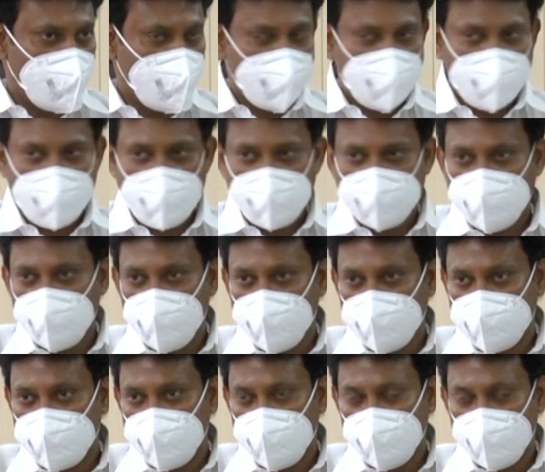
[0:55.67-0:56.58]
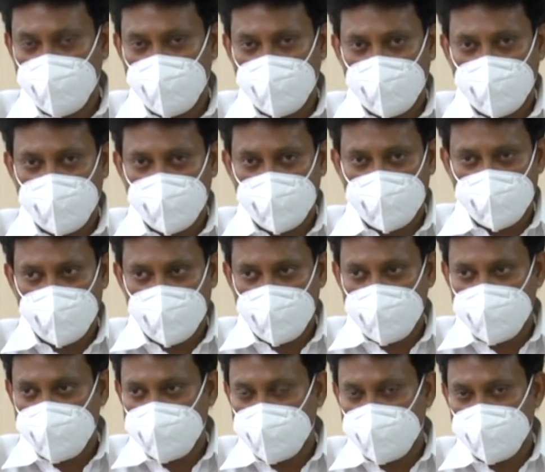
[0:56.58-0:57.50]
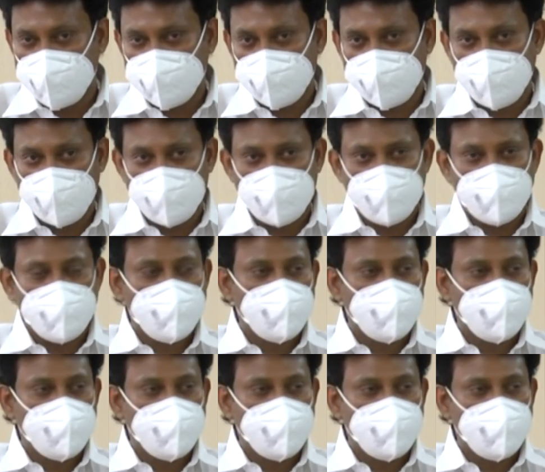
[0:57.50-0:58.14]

மெட்ராஸ் யூனிவர்சிட்டியினுடைய வைஸ் சான்சலர்